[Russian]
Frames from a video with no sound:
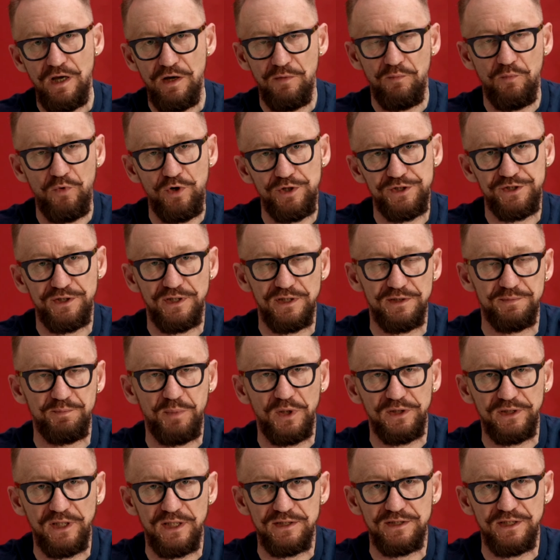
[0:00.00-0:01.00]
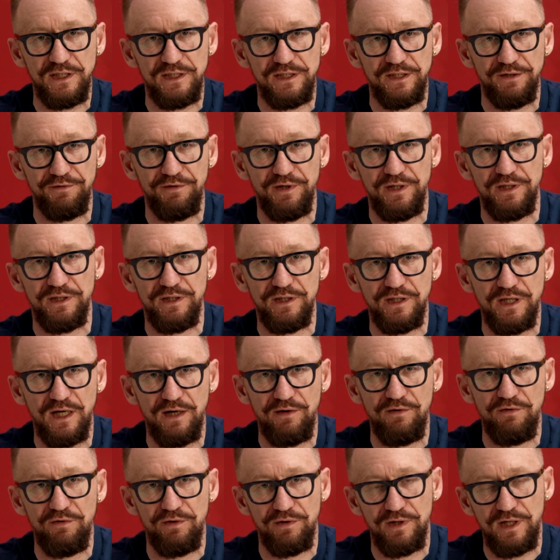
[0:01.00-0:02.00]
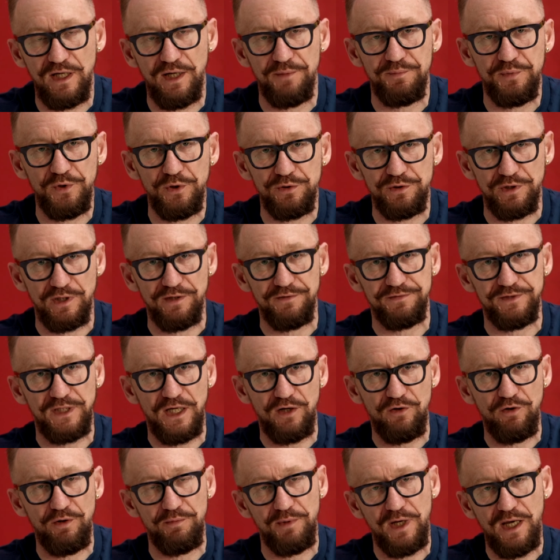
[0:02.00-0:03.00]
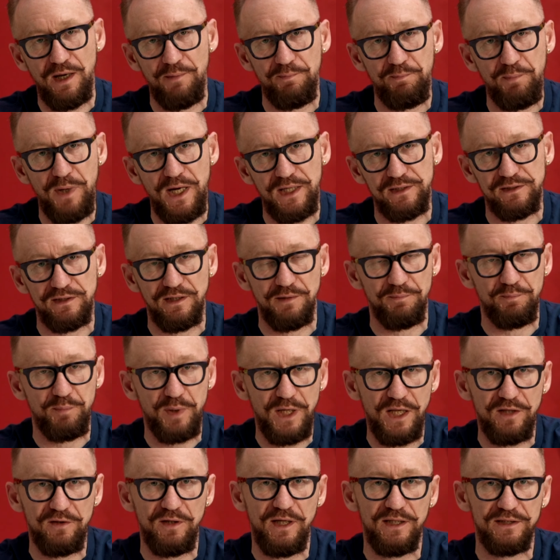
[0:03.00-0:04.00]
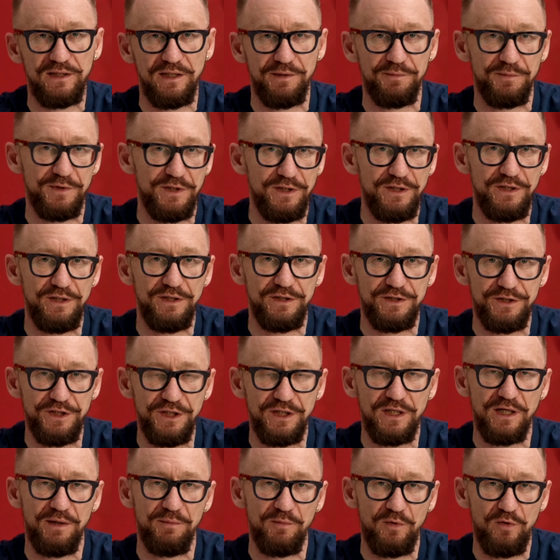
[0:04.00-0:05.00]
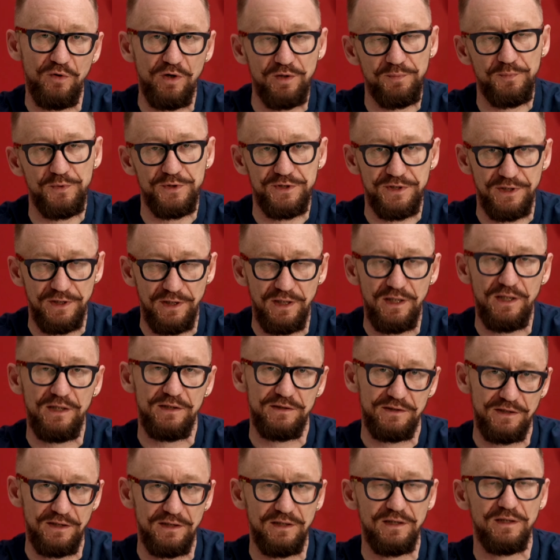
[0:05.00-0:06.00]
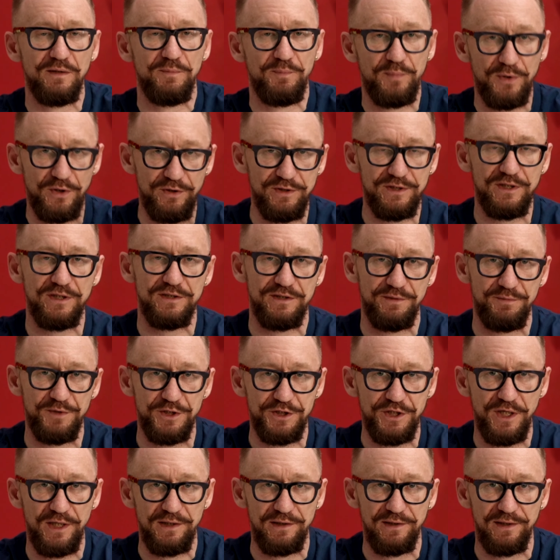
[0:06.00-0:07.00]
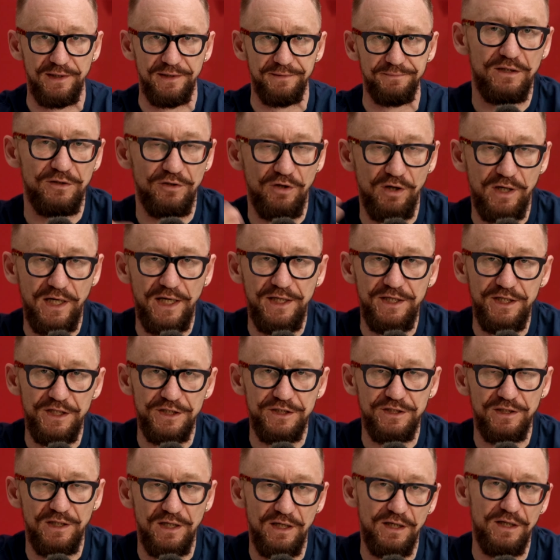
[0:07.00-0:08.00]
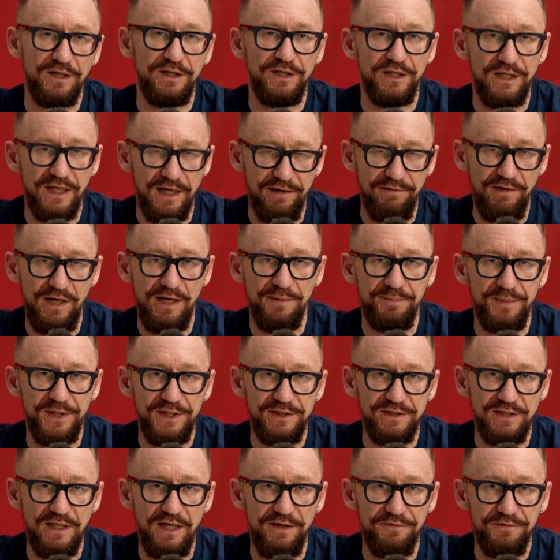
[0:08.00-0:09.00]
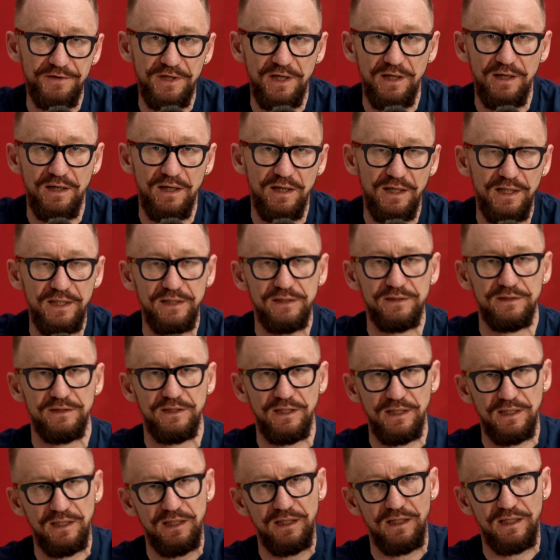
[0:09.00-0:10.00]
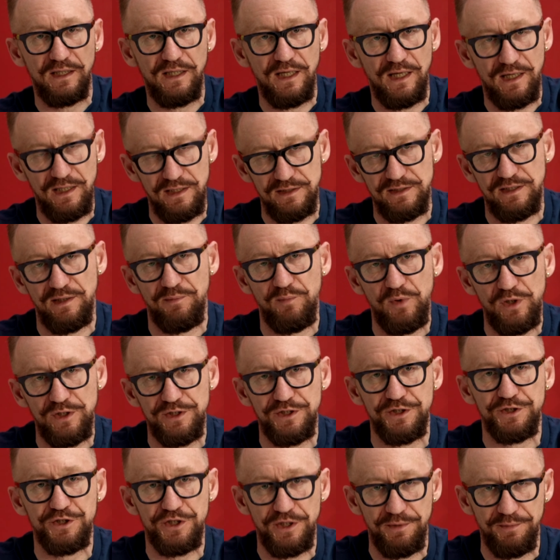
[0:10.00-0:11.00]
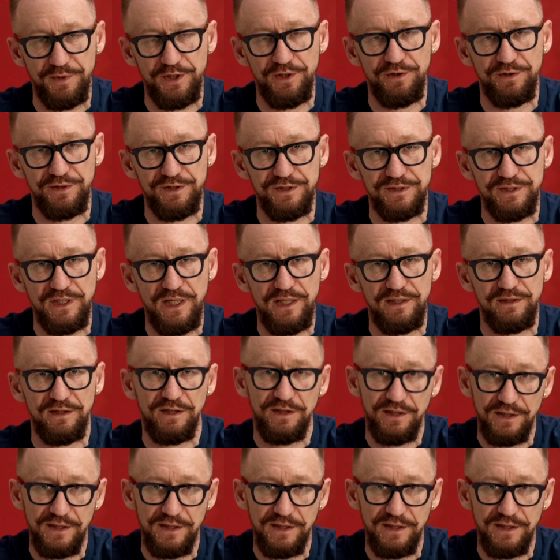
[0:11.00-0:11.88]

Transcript: мощность полноценного игрового компьютера в таком компактном, прохладном и тихом корпусе, это просто замечательно. Но, конечно, игровая приставка — это гораздо больше, чем ее дизайн и